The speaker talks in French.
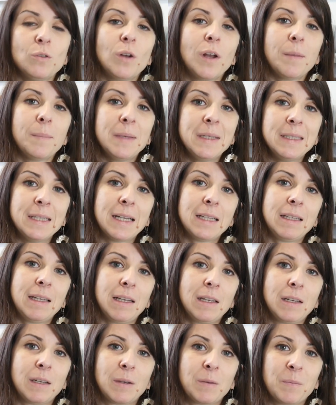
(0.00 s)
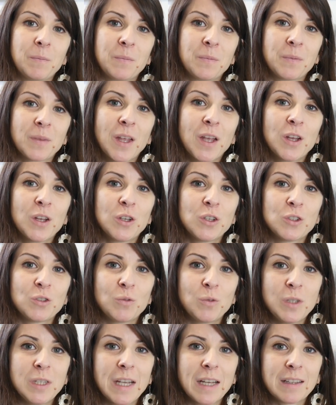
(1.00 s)
de la médiathèque. Je
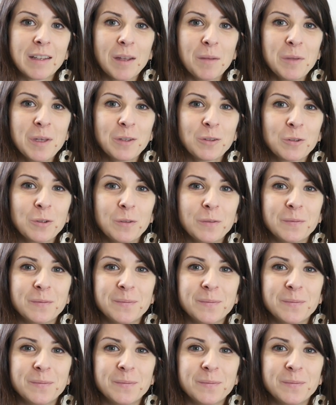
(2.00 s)
vous dis à très bientôt